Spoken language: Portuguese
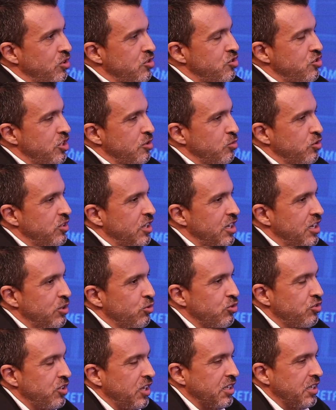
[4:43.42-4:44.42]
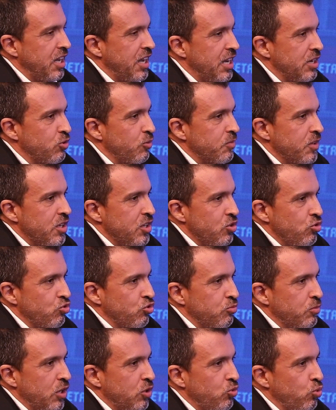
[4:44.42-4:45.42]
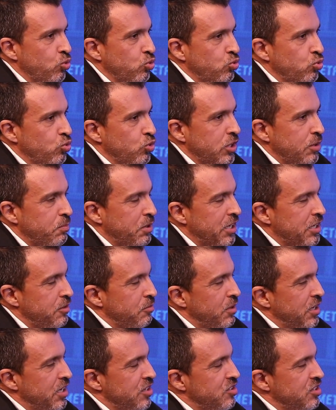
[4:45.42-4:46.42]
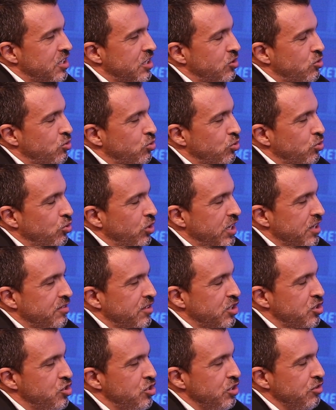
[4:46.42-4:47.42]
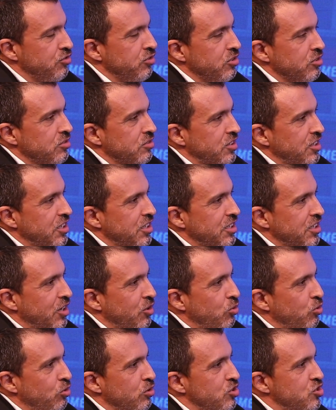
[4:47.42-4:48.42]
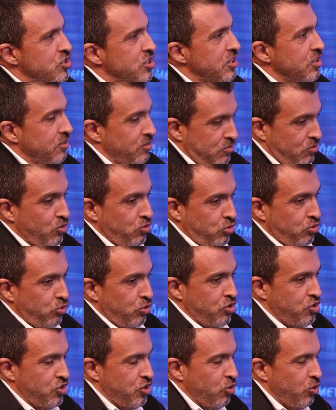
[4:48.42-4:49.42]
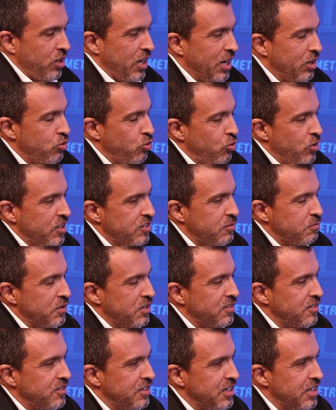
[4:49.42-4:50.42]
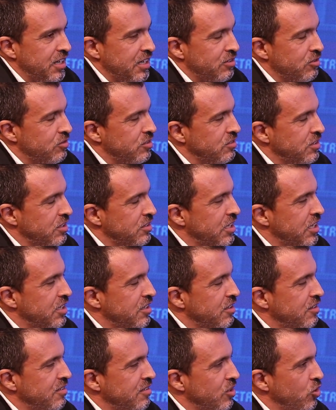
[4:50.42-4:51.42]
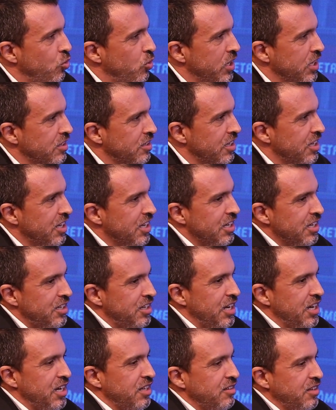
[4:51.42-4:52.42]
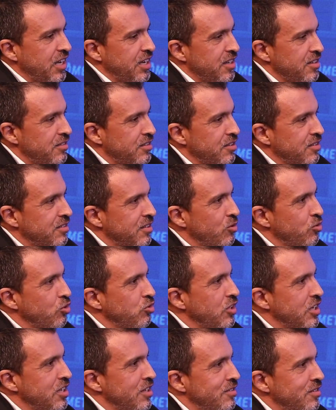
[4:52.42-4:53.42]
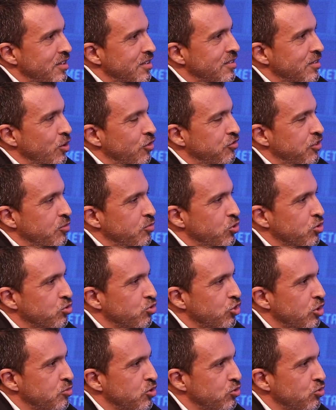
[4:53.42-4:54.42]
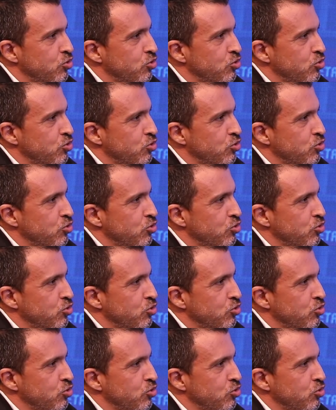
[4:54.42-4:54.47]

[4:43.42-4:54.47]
nós tínhamos ali um cenário de uma cultura pragmática do restritivo, né, aonde surgiu lá com o SPC, lá no, na década de 50, que era tem restrição, não tem restrição, o famoso nome